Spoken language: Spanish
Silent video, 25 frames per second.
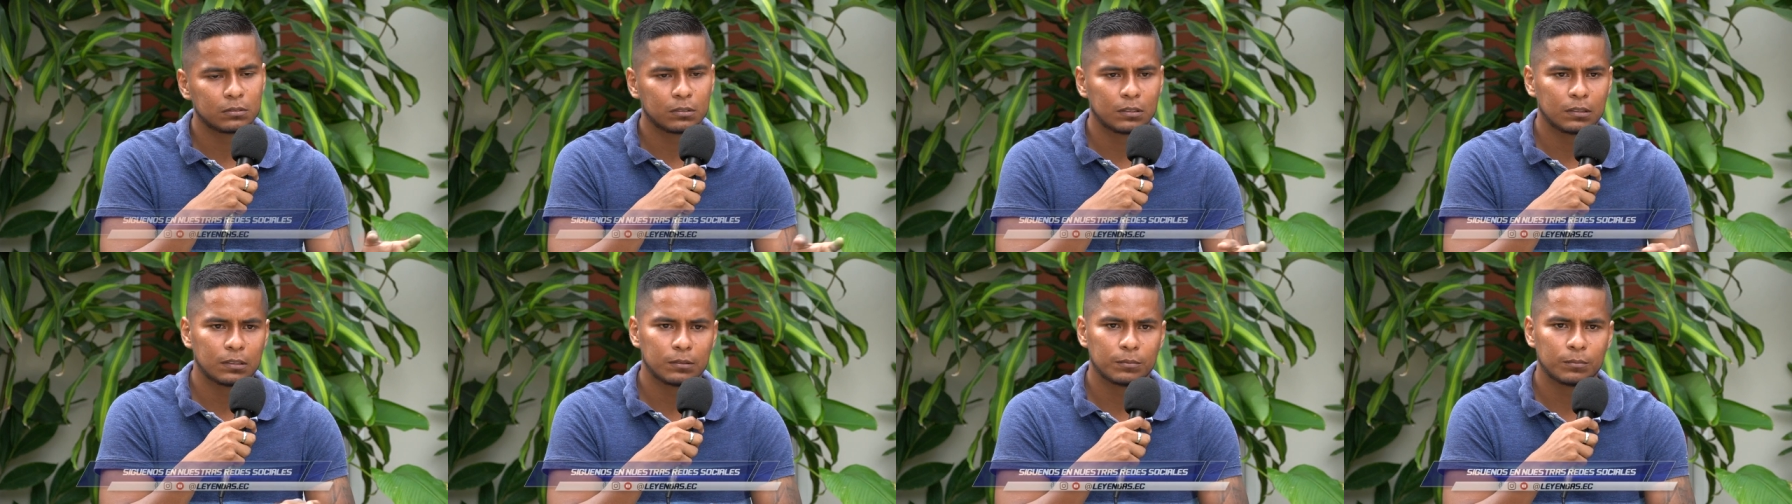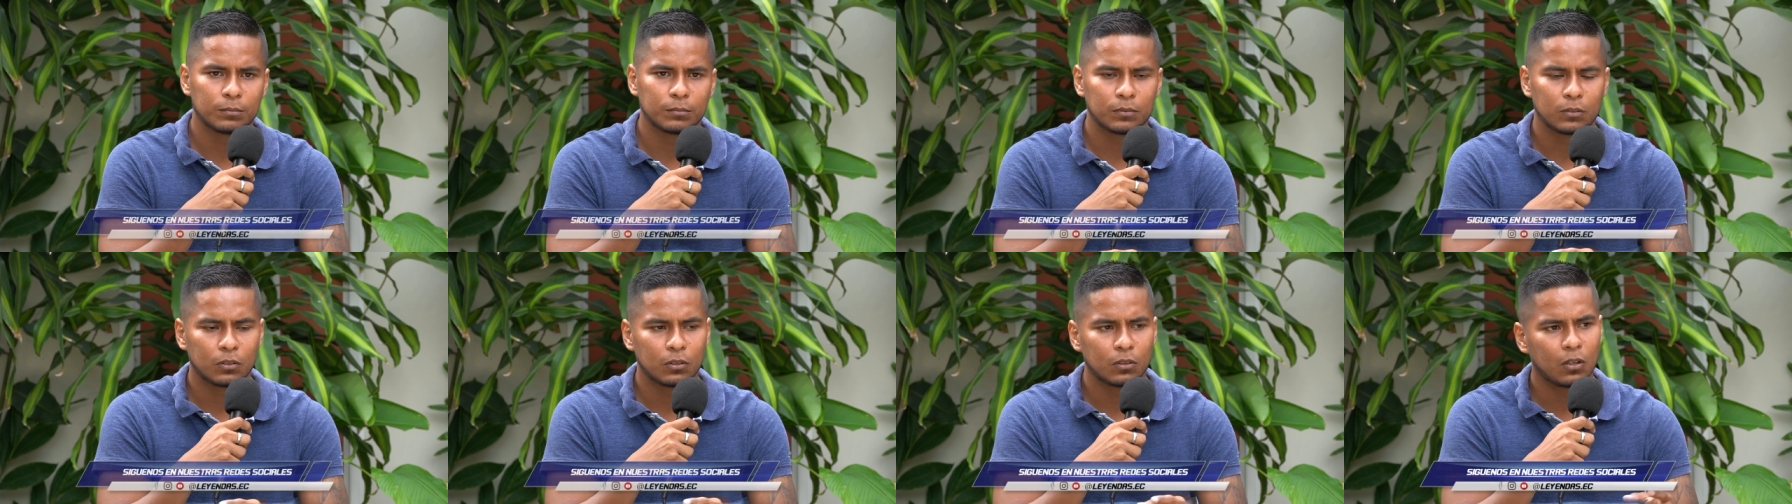eh,
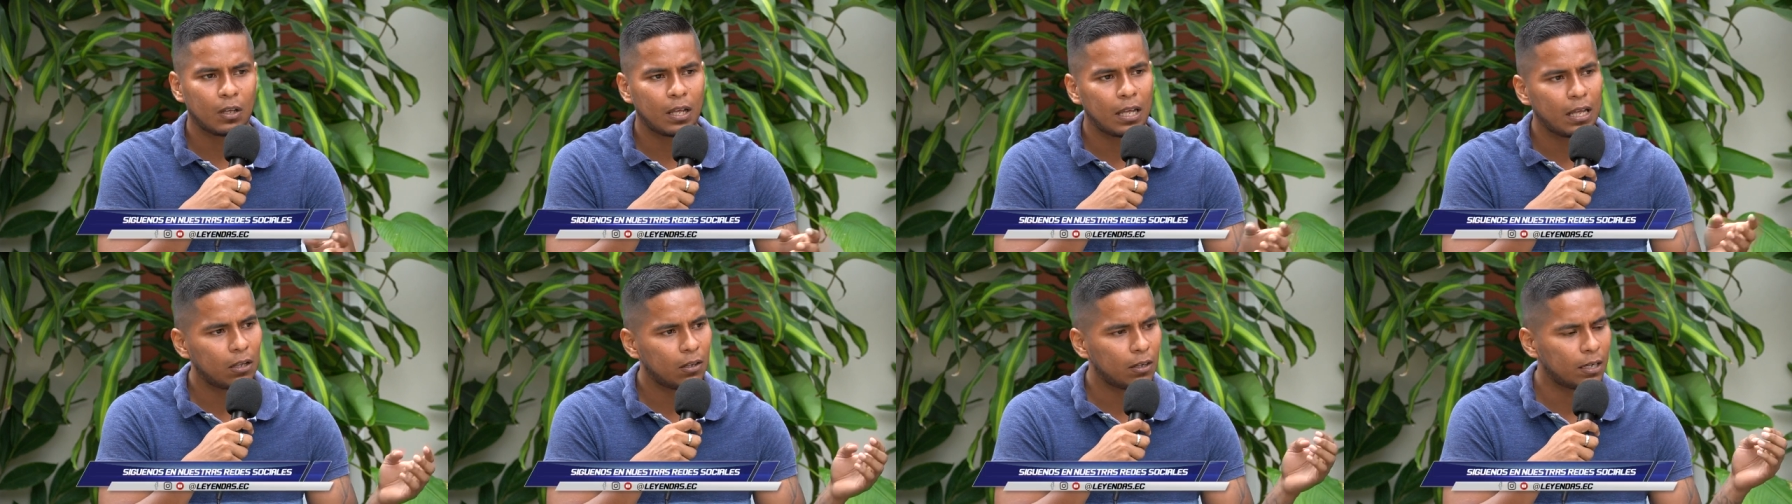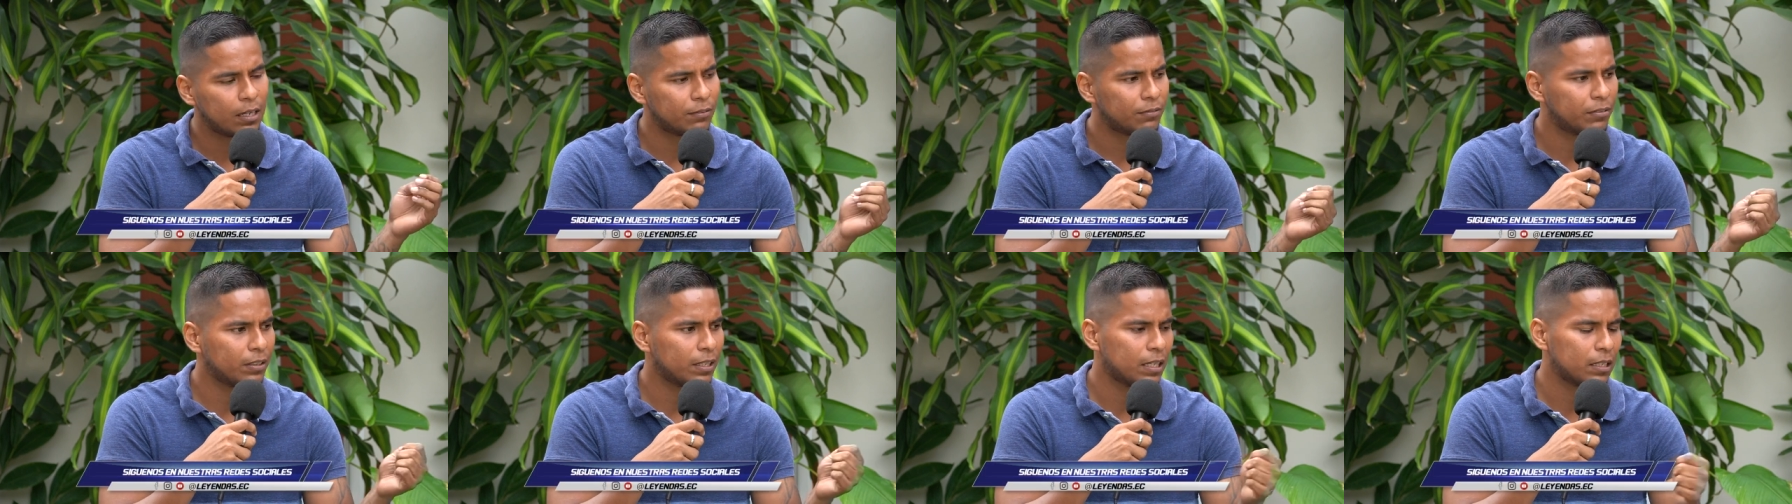no nos ha dado
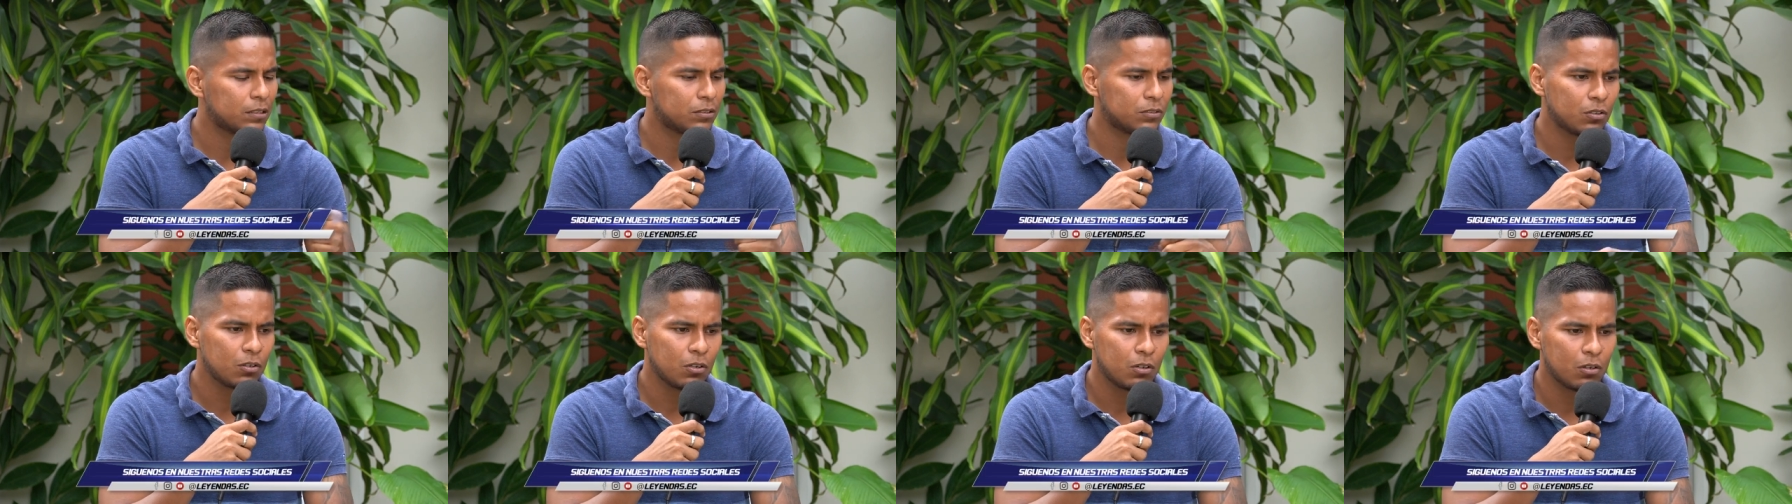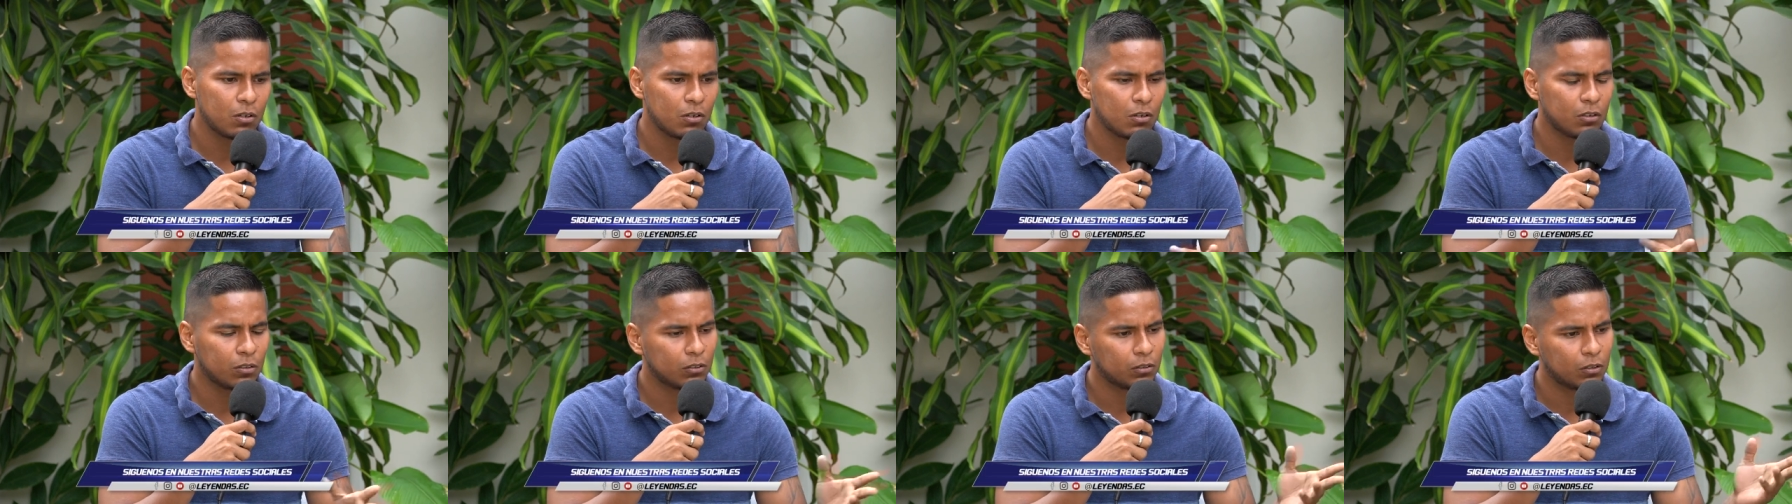la
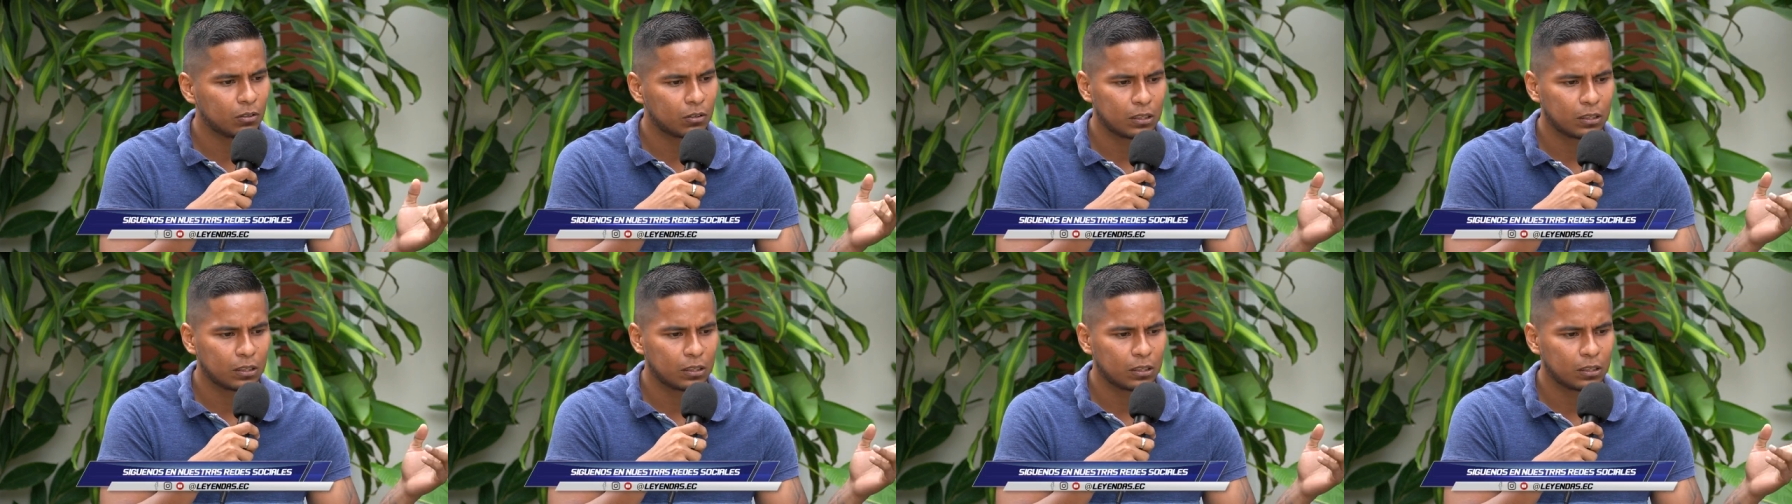federación,